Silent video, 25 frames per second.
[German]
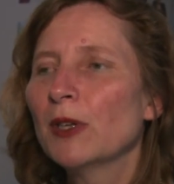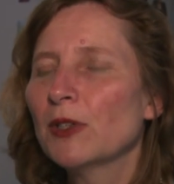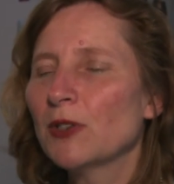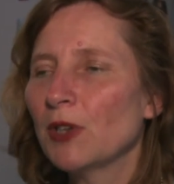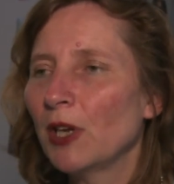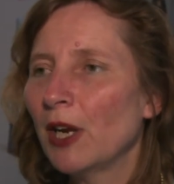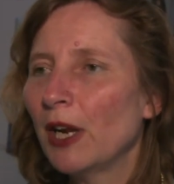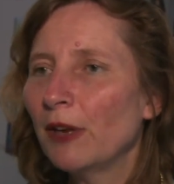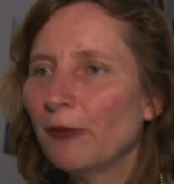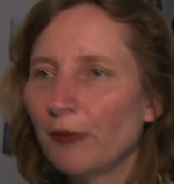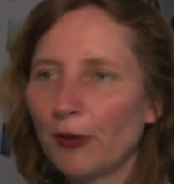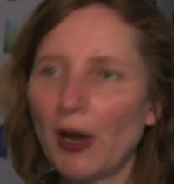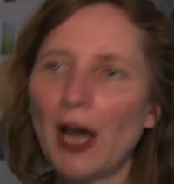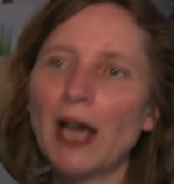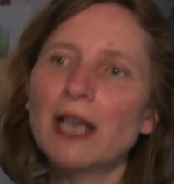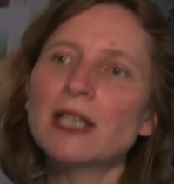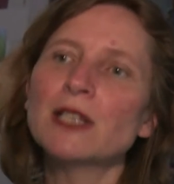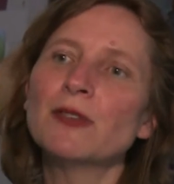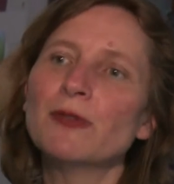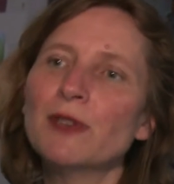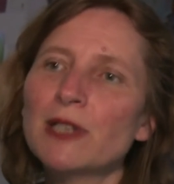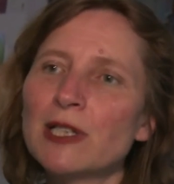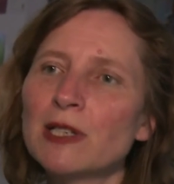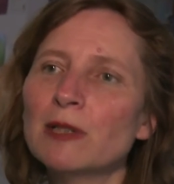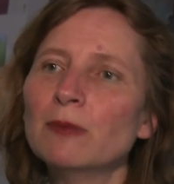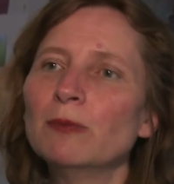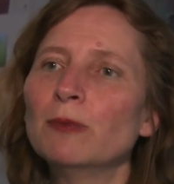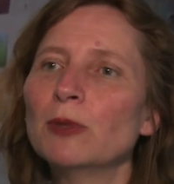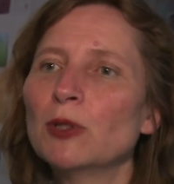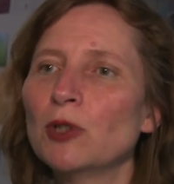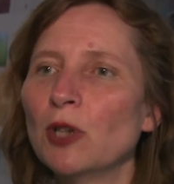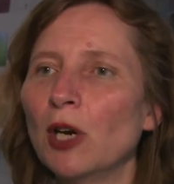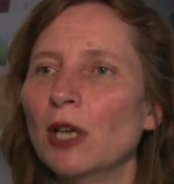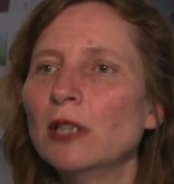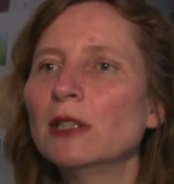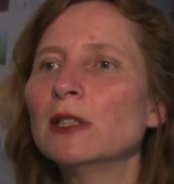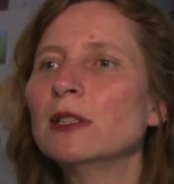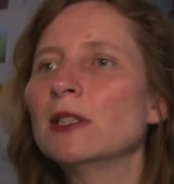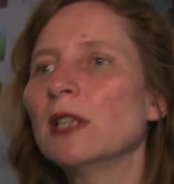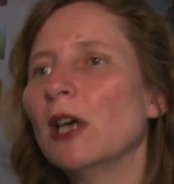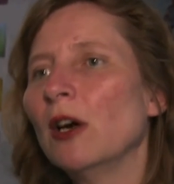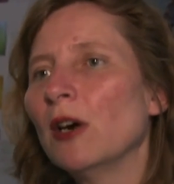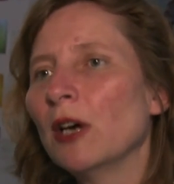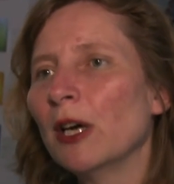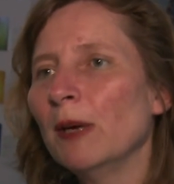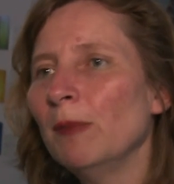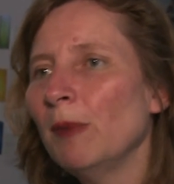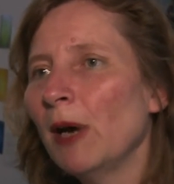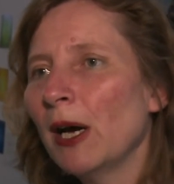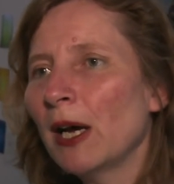sondern freies Wissen bedeutet ja
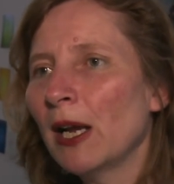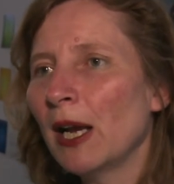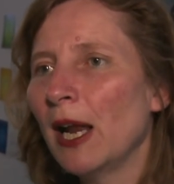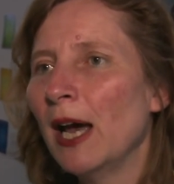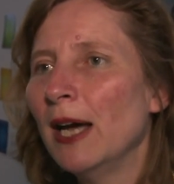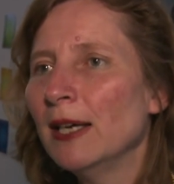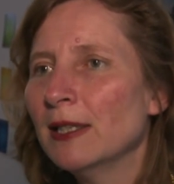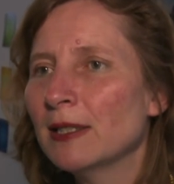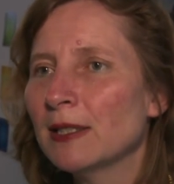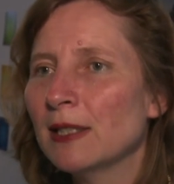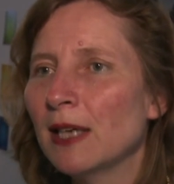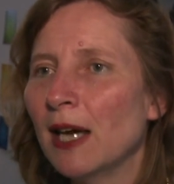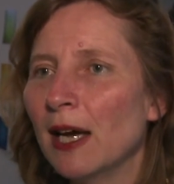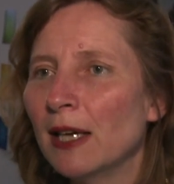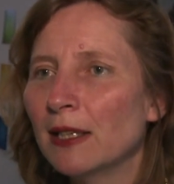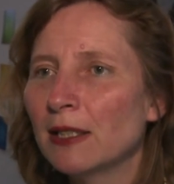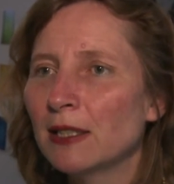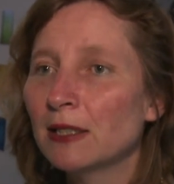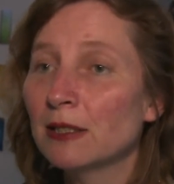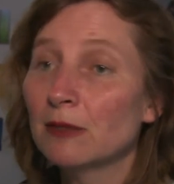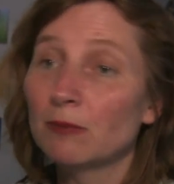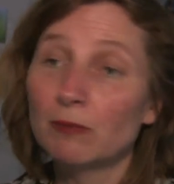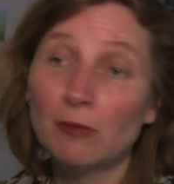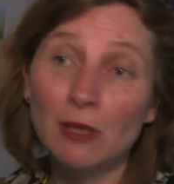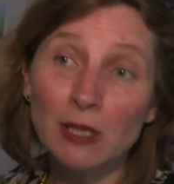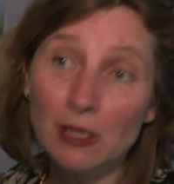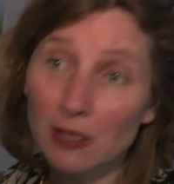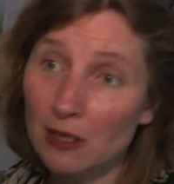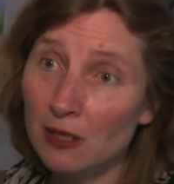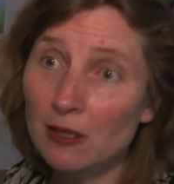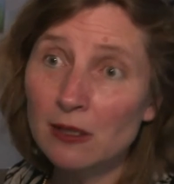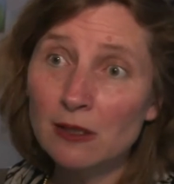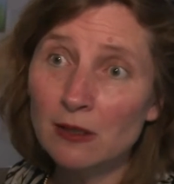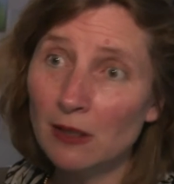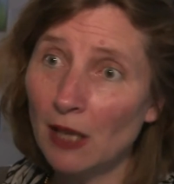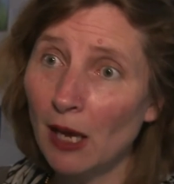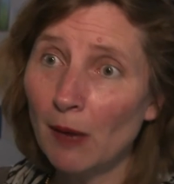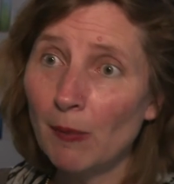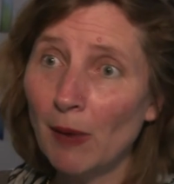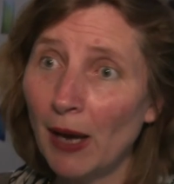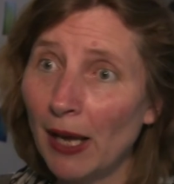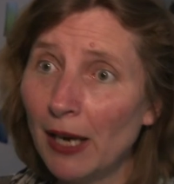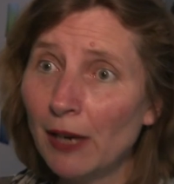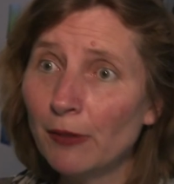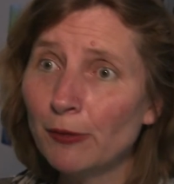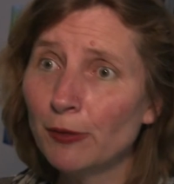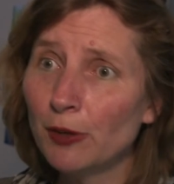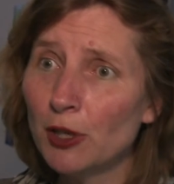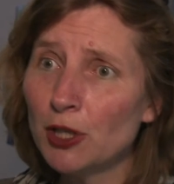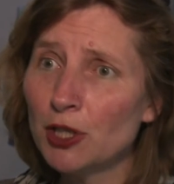auch immer gleichzeitig, mindestens nach
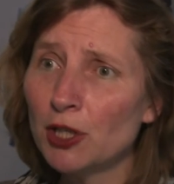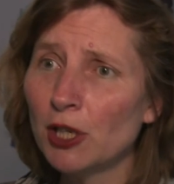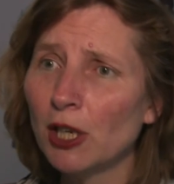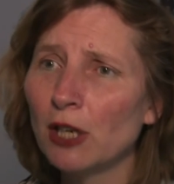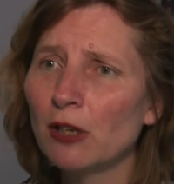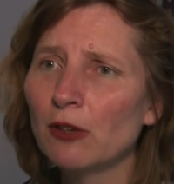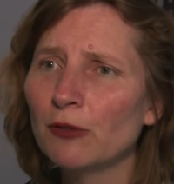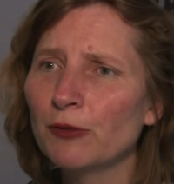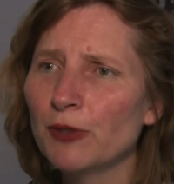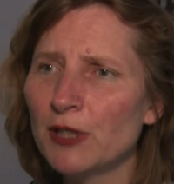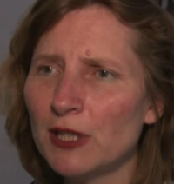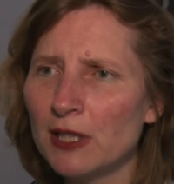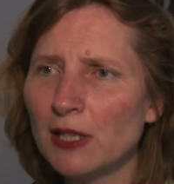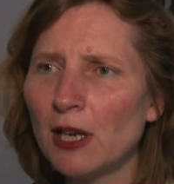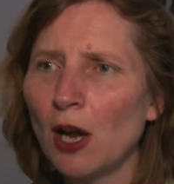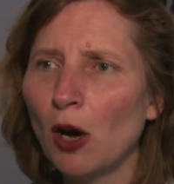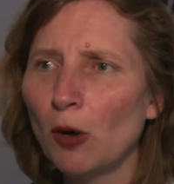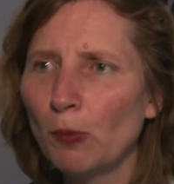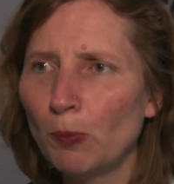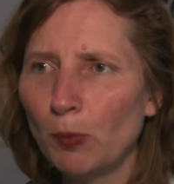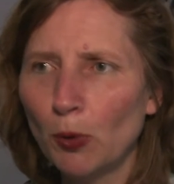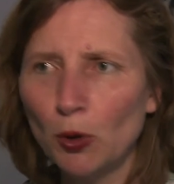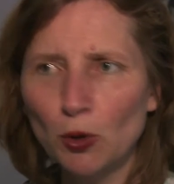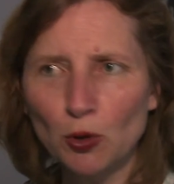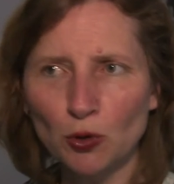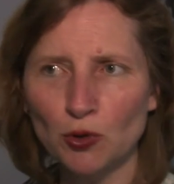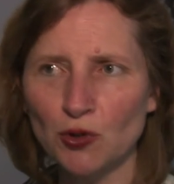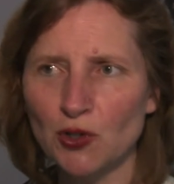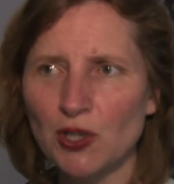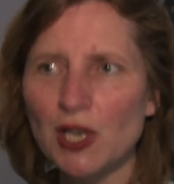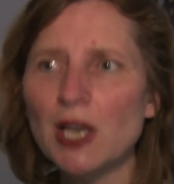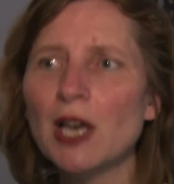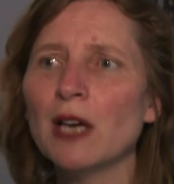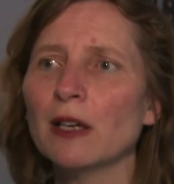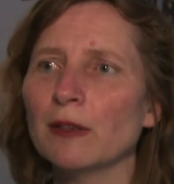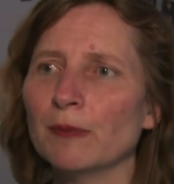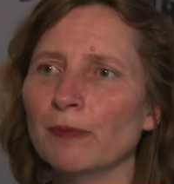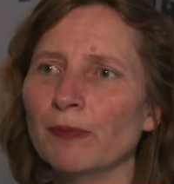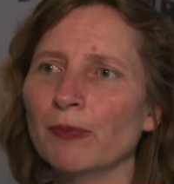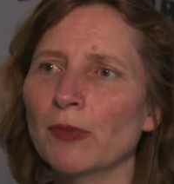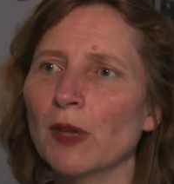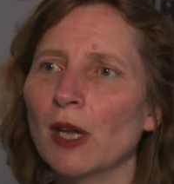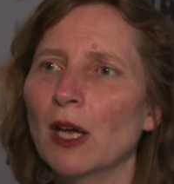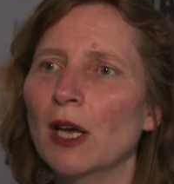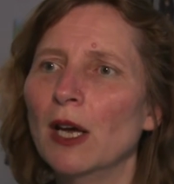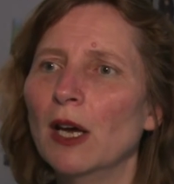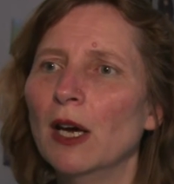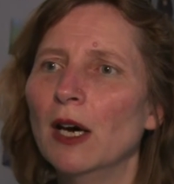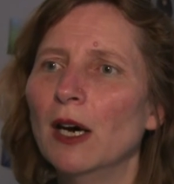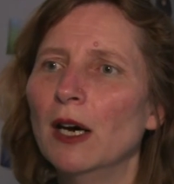meiner Vorstellung, Wissen auch produzieren.
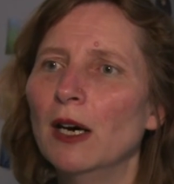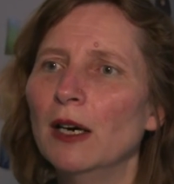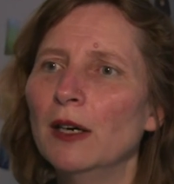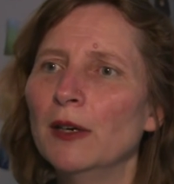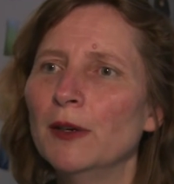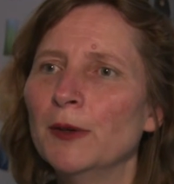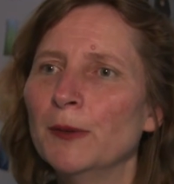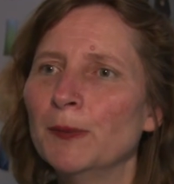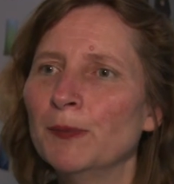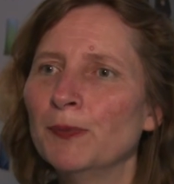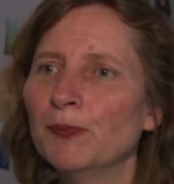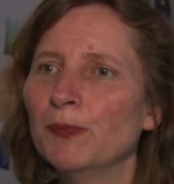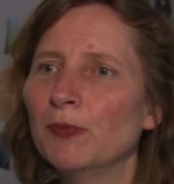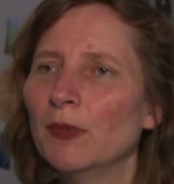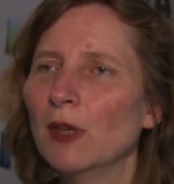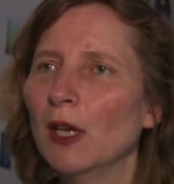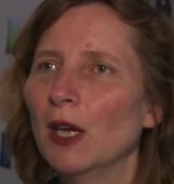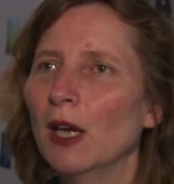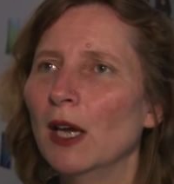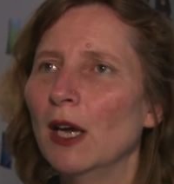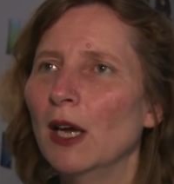Ähm,